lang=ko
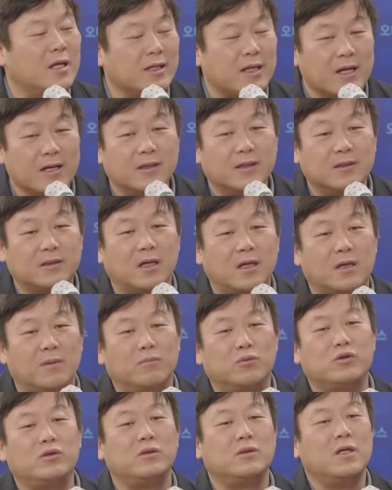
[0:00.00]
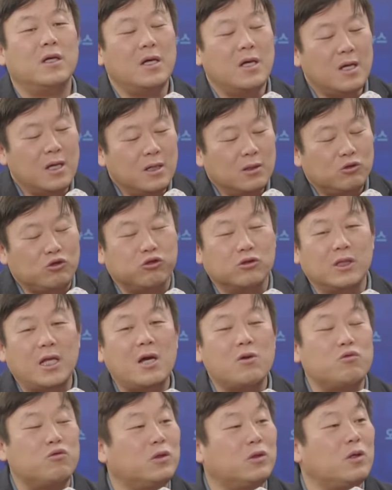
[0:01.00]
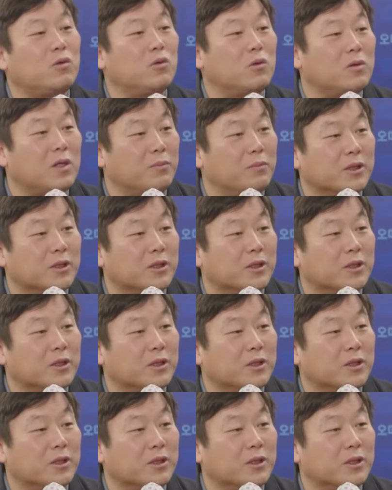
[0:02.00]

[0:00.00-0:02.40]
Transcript: 되는 것처럼 무슨 음, 음. 중당 국정농단